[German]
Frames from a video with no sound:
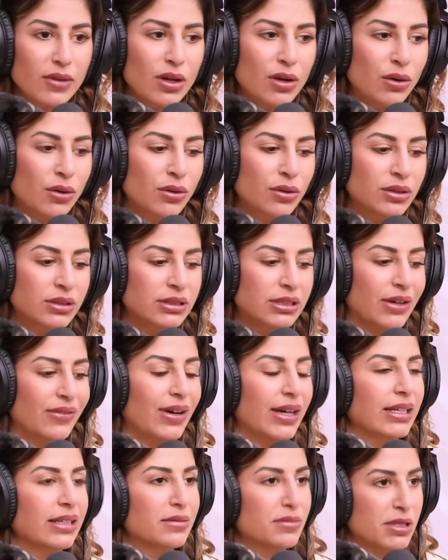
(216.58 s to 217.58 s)
Und da war
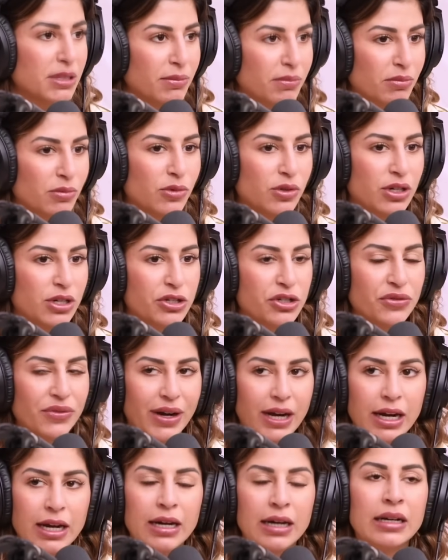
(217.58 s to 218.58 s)
ich im siebten Monat
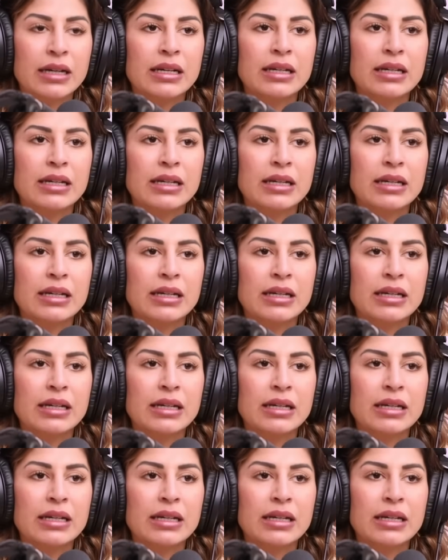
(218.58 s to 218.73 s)
schwanger.